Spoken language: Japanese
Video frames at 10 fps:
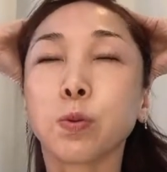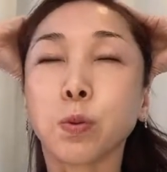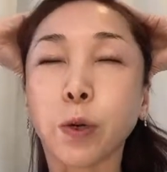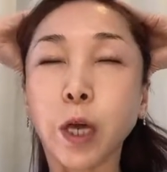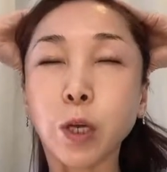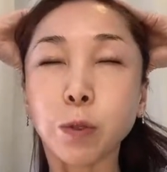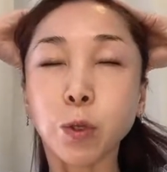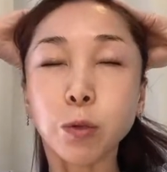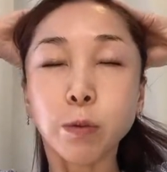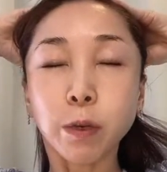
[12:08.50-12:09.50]
親指
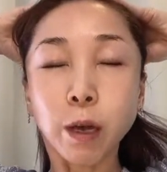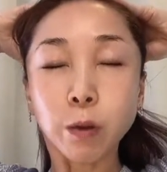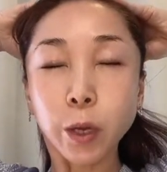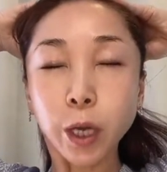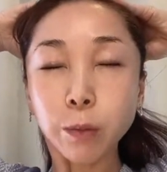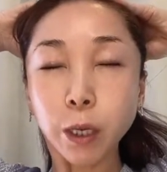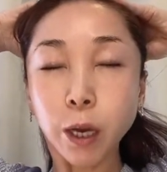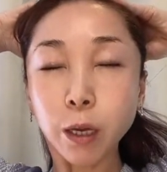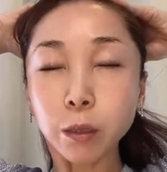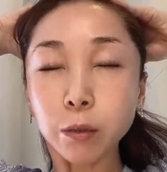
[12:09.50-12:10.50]
と指が親指
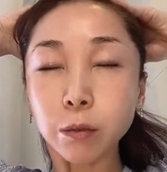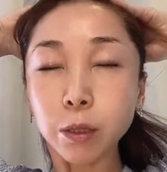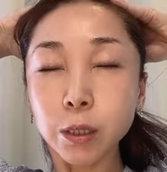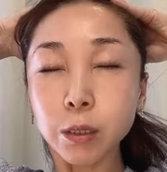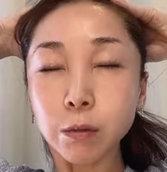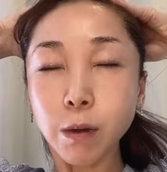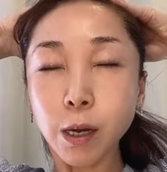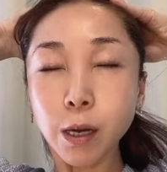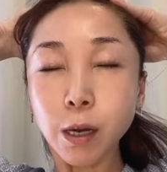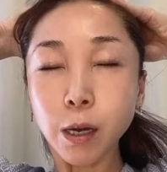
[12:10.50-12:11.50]
が「こんにち
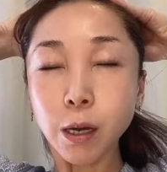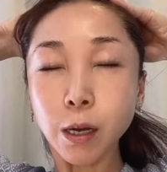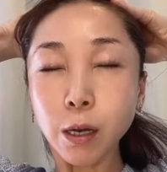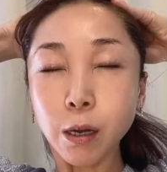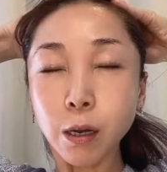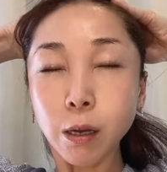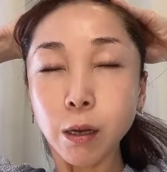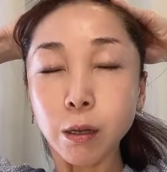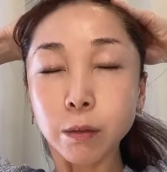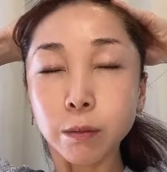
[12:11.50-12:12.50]

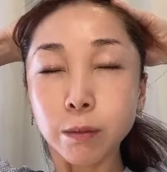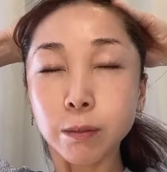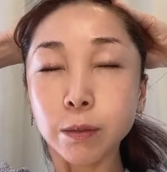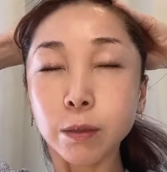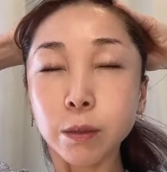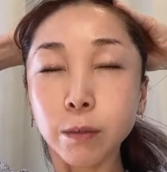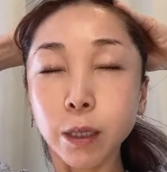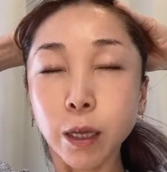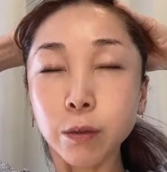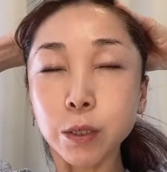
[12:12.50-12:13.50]
は」するま
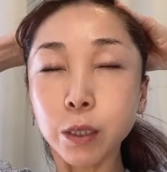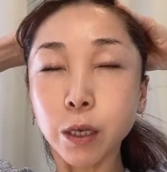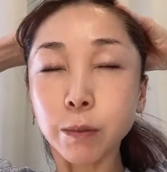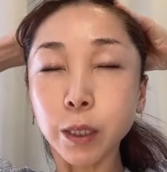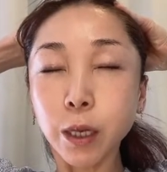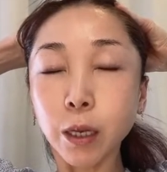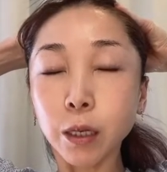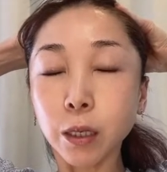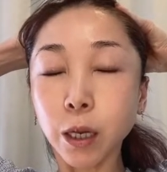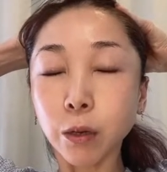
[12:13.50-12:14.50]
で内側まで
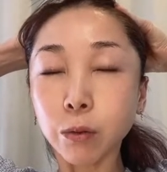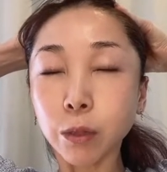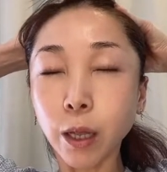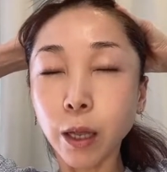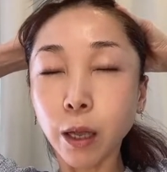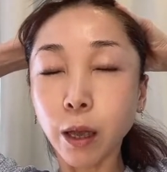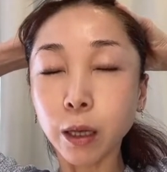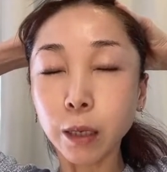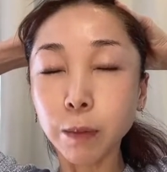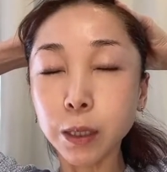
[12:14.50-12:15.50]
入れ込んであ
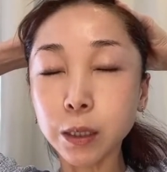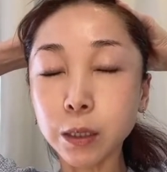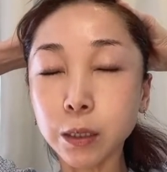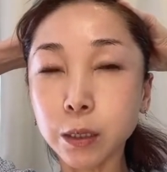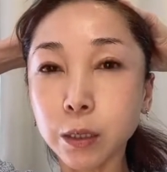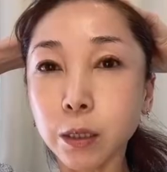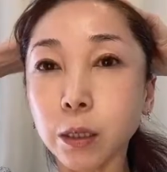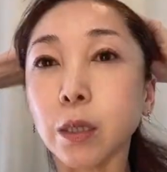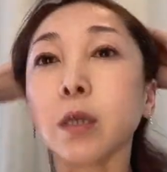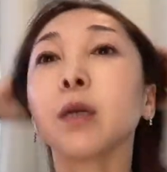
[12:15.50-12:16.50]
げます
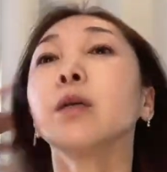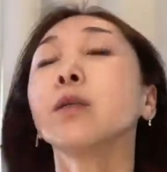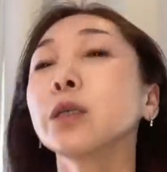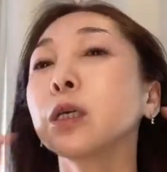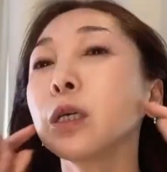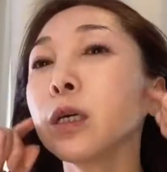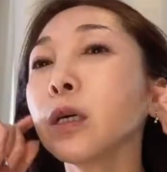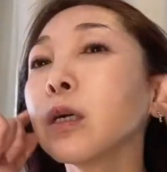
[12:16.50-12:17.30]
次